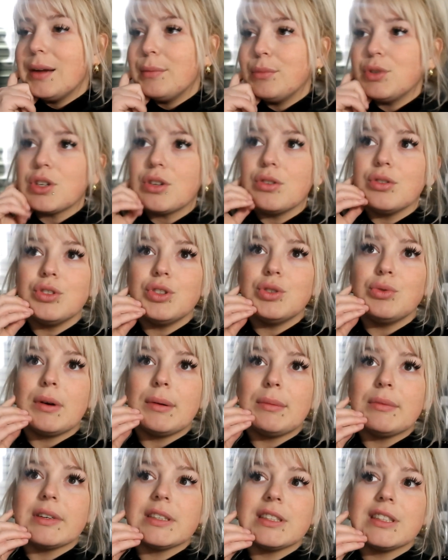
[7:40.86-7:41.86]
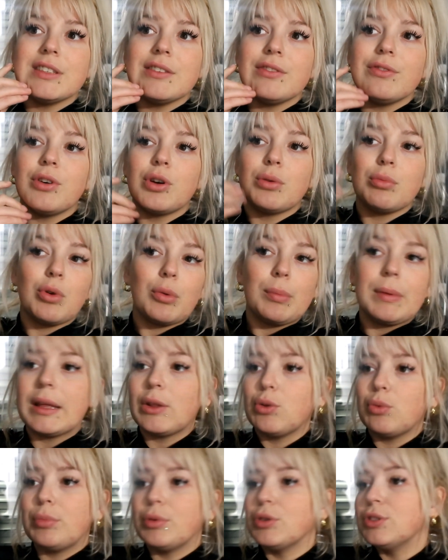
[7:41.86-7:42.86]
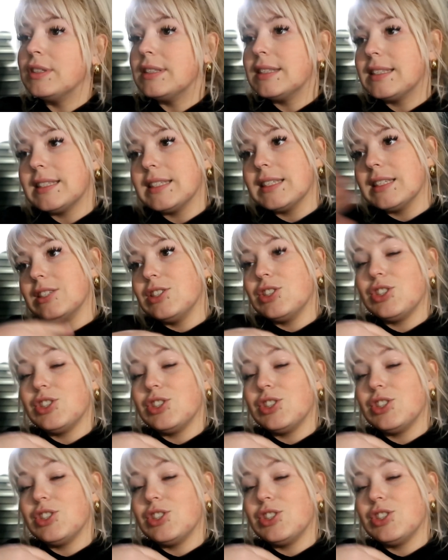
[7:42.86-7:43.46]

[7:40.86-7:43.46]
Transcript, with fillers: przekąsiłam właśnie w formie obiadu, bo nic y,